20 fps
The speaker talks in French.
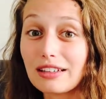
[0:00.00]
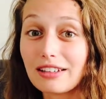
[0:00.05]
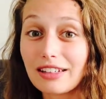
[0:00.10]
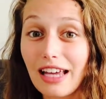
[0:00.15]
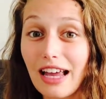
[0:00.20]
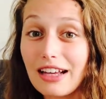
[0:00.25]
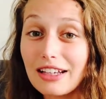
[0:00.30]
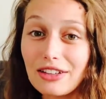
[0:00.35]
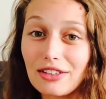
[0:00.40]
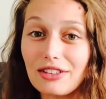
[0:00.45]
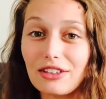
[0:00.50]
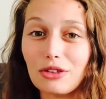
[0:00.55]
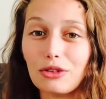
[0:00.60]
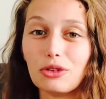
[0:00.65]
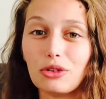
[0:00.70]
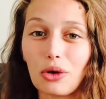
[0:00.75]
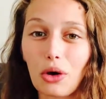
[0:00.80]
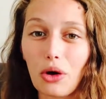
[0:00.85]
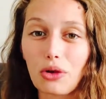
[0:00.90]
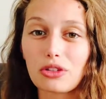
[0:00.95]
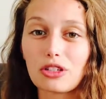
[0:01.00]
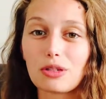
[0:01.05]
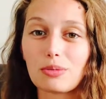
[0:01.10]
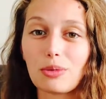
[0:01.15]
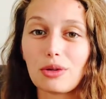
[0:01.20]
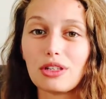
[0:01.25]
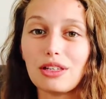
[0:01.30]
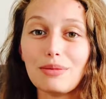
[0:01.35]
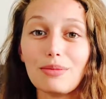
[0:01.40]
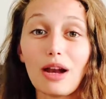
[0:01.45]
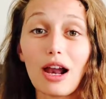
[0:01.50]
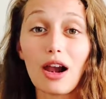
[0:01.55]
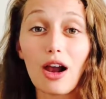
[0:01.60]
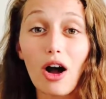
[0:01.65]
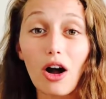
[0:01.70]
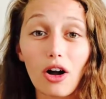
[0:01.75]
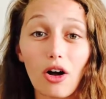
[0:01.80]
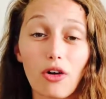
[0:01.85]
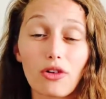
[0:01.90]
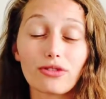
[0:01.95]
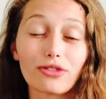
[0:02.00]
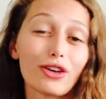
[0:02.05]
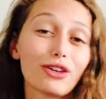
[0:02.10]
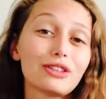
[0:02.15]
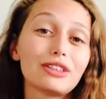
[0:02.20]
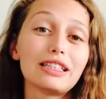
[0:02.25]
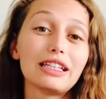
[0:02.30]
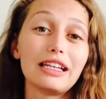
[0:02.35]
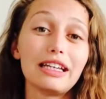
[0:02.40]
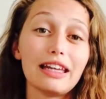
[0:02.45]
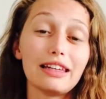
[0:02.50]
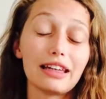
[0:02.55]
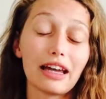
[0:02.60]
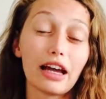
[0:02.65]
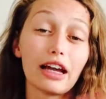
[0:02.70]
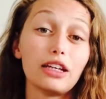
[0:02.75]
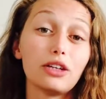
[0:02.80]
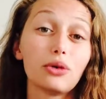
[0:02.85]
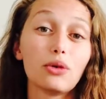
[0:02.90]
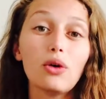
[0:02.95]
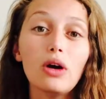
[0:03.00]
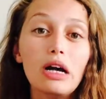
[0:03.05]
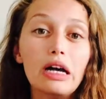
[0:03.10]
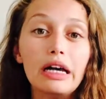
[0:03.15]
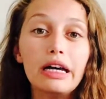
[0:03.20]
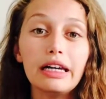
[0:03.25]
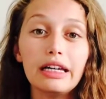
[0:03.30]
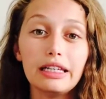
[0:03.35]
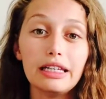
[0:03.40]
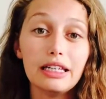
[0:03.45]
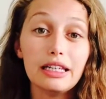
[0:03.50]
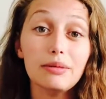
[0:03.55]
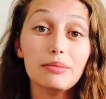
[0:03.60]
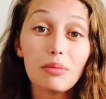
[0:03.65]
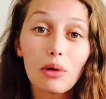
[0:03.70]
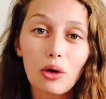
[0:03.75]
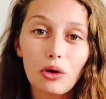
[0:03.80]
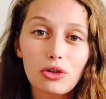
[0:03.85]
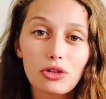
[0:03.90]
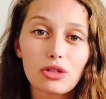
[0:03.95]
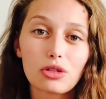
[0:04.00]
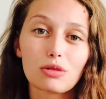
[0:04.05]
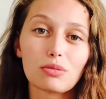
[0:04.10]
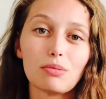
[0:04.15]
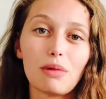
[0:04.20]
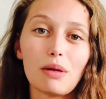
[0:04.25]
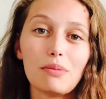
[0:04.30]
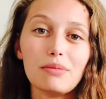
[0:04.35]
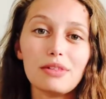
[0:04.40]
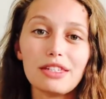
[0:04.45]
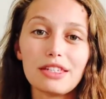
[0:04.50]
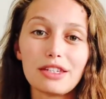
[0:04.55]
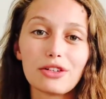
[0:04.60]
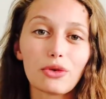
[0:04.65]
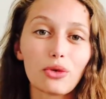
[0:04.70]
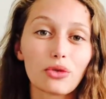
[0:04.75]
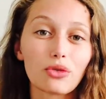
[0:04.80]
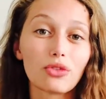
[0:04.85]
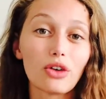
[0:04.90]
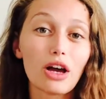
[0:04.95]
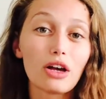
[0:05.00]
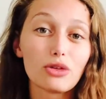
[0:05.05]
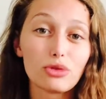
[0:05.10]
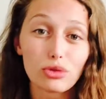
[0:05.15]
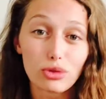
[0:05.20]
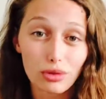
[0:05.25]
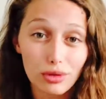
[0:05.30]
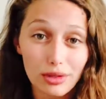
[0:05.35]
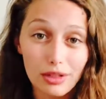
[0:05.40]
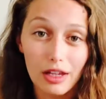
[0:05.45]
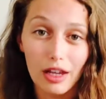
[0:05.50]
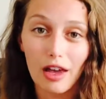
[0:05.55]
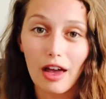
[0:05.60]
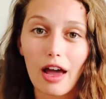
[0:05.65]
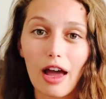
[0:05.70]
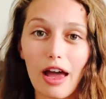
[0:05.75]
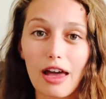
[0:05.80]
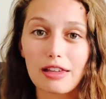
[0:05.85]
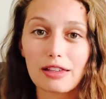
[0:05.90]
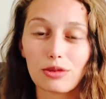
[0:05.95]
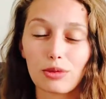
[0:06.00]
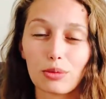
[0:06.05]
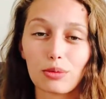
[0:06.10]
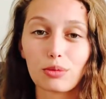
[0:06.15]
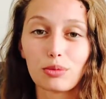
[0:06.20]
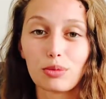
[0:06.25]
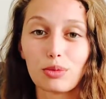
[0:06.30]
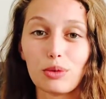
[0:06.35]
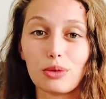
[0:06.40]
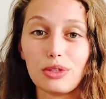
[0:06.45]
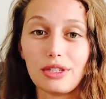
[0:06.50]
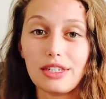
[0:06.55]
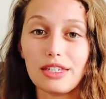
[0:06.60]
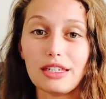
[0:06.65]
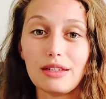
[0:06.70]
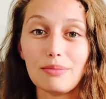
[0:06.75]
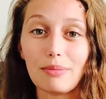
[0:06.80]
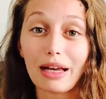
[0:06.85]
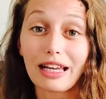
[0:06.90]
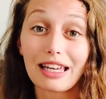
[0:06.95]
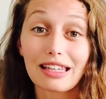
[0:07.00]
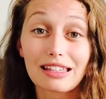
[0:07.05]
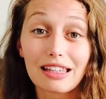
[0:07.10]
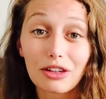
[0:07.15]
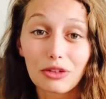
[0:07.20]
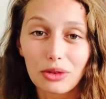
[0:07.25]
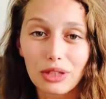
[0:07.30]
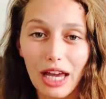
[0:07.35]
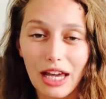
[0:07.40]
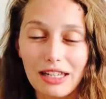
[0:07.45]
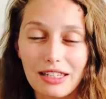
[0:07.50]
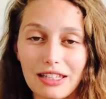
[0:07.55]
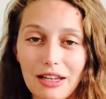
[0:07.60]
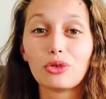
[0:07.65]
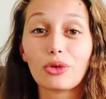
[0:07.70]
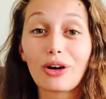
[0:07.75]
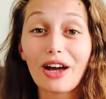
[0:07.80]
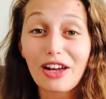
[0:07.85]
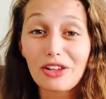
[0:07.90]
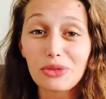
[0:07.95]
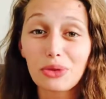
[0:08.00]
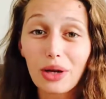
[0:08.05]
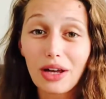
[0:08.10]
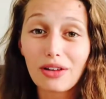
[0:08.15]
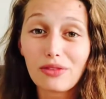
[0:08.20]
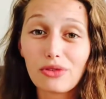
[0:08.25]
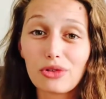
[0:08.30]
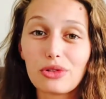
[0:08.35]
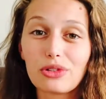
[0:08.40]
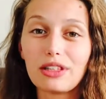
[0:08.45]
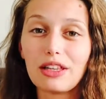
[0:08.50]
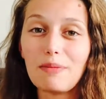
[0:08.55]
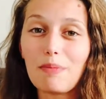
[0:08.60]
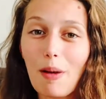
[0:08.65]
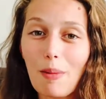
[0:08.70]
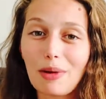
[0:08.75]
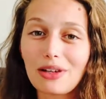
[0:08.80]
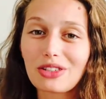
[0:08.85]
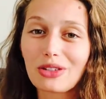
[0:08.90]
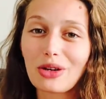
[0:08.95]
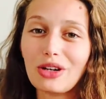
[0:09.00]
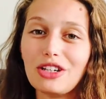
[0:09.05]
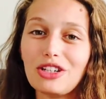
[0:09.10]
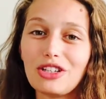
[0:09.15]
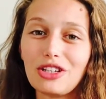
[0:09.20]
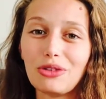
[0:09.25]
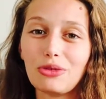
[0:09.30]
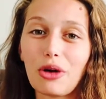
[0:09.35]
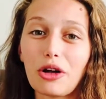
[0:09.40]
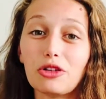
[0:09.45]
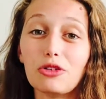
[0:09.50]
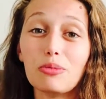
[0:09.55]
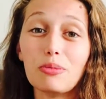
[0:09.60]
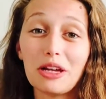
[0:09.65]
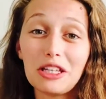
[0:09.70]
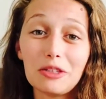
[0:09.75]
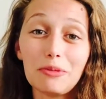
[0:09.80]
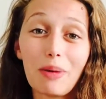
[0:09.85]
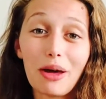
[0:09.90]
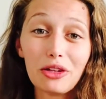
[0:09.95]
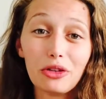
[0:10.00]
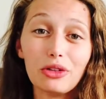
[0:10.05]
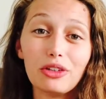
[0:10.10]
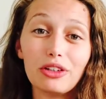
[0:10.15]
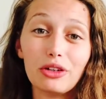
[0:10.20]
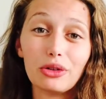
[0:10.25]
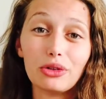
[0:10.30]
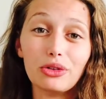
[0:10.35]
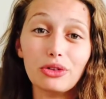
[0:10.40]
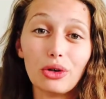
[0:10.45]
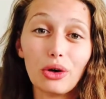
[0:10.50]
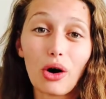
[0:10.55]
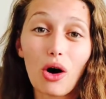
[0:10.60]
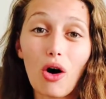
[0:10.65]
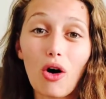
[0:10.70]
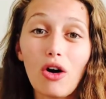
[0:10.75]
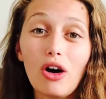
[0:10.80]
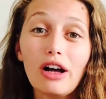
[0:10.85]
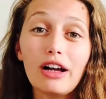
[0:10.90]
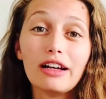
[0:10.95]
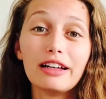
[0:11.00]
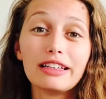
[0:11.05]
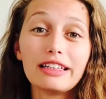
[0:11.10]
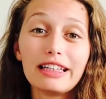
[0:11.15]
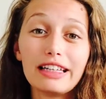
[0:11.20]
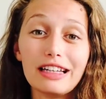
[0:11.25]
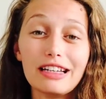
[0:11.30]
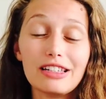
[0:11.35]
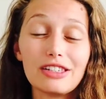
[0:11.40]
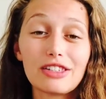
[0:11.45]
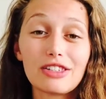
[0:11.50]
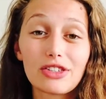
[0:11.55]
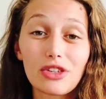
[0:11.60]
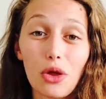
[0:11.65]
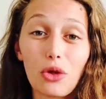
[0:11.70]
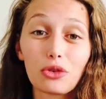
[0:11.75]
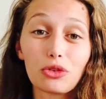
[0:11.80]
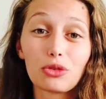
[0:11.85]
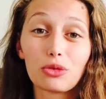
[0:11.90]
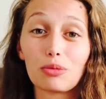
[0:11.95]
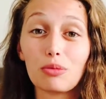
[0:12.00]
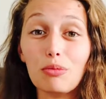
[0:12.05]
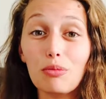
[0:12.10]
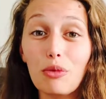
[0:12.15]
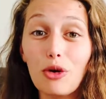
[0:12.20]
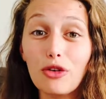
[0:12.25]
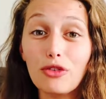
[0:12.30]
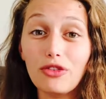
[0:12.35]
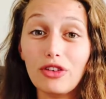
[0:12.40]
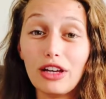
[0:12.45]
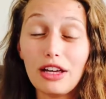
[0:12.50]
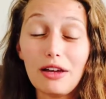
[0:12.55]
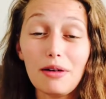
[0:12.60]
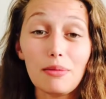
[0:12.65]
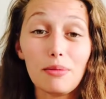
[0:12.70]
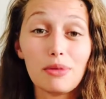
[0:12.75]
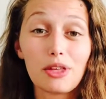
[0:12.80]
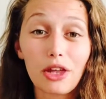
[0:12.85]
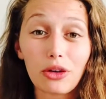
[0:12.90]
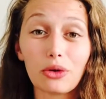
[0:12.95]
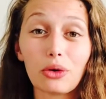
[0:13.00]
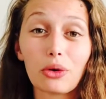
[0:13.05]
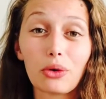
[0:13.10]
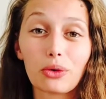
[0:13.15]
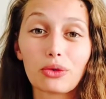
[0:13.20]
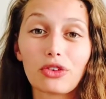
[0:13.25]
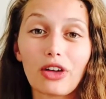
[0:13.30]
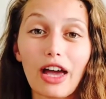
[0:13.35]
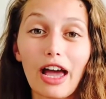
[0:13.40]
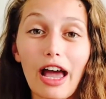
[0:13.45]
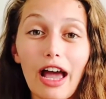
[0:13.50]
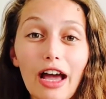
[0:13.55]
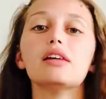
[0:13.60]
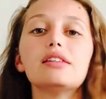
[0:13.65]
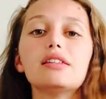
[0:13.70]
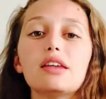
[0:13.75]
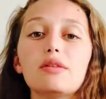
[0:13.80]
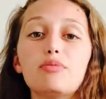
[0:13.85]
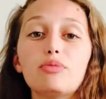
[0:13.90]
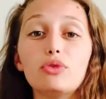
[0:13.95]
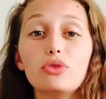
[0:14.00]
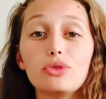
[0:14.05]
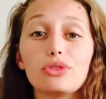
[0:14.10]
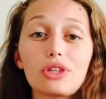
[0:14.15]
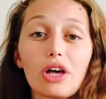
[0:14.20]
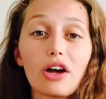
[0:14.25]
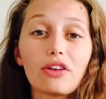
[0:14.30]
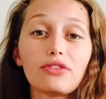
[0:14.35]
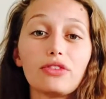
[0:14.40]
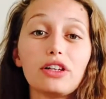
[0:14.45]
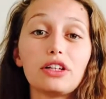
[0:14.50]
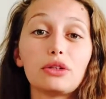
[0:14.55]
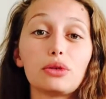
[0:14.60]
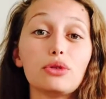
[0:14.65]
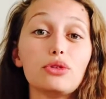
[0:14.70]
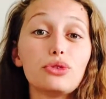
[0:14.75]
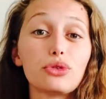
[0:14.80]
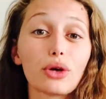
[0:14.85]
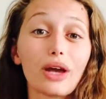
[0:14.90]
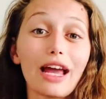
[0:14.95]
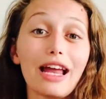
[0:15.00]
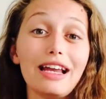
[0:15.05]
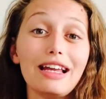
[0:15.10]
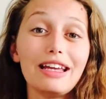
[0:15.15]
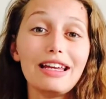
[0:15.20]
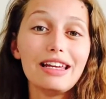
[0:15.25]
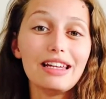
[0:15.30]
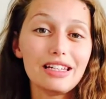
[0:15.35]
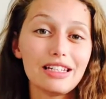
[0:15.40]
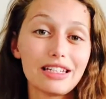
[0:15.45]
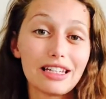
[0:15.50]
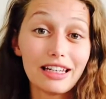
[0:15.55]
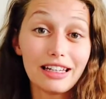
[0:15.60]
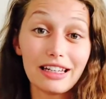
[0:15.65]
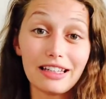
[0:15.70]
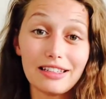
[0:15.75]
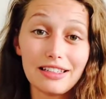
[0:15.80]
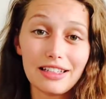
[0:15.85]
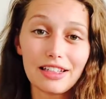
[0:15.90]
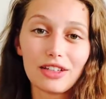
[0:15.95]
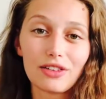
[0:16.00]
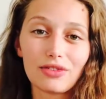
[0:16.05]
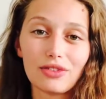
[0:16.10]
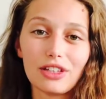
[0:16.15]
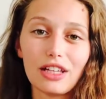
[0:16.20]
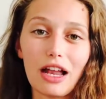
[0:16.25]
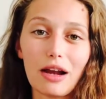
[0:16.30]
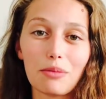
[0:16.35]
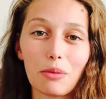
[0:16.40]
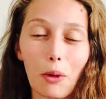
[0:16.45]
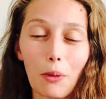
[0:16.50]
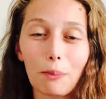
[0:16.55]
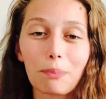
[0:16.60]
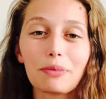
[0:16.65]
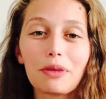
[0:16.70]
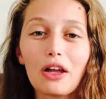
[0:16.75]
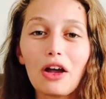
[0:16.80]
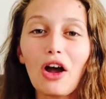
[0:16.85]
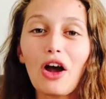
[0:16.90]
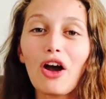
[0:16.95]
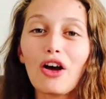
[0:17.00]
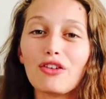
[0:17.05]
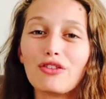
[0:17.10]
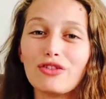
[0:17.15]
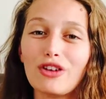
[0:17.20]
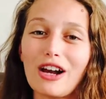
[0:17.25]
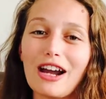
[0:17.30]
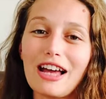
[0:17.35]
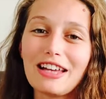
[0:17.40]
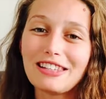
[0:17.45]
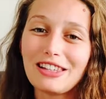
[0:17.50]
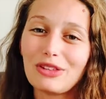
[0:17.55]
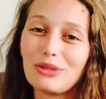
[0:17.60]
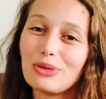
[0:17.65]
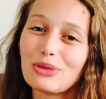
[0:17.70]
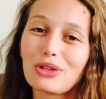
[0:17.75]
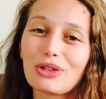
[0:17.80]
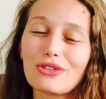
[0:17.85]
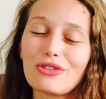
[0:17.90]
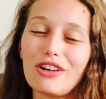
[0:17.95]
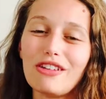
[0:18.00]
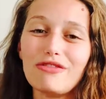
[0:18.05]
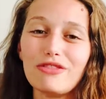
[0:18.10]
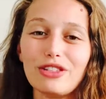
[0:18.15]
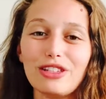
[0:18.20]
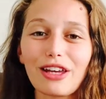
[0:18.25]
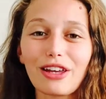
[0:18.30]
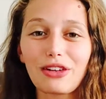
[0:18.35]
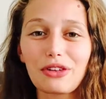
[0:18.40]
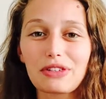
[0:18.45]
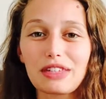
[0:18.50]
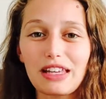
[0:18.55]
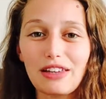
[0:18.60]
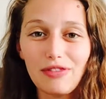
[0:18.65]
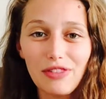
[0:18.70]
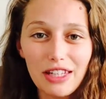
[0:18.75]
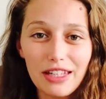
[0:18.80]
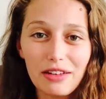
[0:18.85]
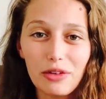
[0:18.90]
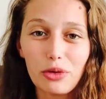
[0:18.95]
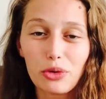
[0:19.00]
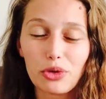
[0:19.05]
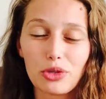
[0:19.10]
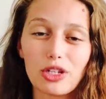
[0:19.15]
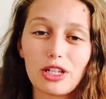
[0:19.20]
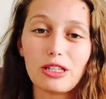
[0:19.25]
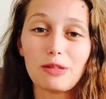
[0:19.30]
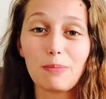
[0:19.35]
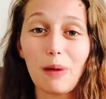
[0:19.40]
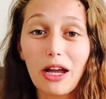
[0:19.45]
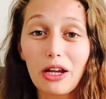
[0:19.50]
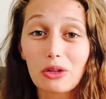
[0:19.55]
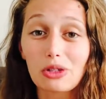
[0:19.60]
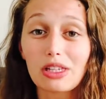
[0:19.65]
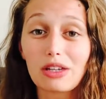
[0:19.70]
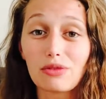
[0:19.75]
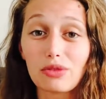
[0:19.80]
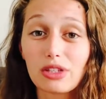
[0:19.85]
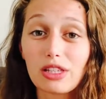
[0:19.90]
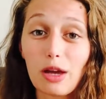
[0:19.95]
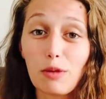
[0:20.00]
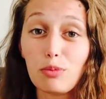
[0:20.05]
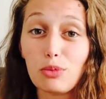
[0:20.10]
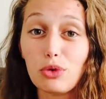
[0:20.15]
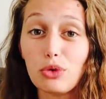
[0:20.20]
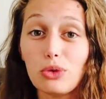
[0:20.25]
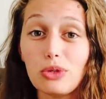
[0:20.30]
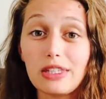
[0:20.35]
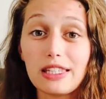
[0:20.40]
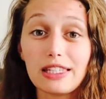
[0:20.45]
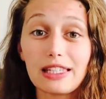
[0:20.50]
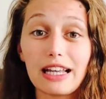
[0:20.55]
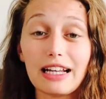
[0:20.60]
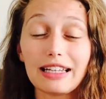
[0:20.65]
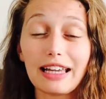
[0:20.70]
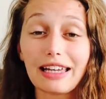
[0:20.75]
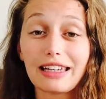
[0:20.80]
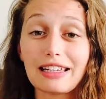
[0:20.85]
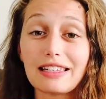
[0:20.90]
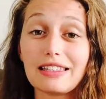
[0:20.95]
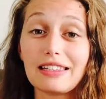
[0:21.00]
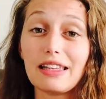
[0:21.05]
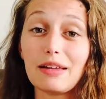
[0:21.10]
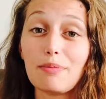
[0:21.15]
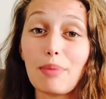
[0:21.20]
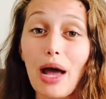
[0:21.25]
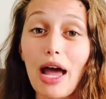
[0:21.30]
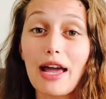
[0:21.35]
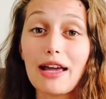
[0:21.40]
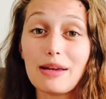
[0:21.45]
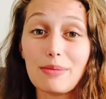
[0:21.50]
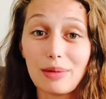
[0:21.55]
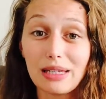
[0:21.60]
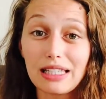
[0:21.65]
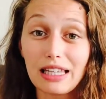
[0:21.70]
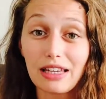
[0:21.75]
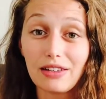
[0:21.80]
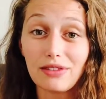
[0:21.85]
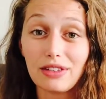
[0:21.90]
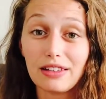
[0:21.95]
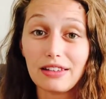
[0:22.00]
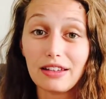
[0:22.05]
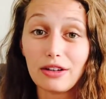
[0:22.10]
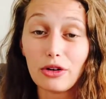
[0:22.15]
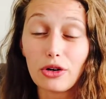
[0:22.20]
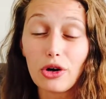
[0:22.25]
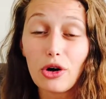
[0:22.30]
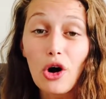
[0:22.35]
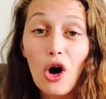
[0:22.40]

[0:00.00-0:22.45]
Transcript: quelques déodorants disponibles alors qu'en France il y a des rayons immenses même si on va juste à, son petit magasin de quartier. Donc rassurez-vous, ce n'est pas parce que les Chinois ne mettent pas de déodorant qu'ils sentent mauvais, bien au contraire, c'est plus un fait culturel et génétique finalement. Voilà, c'est tout ce que je voulais vous dire dans cette vidéo, j'espère que ça vous a plu, si c'est le cas n'hésitez pas à aimer cette vidéo,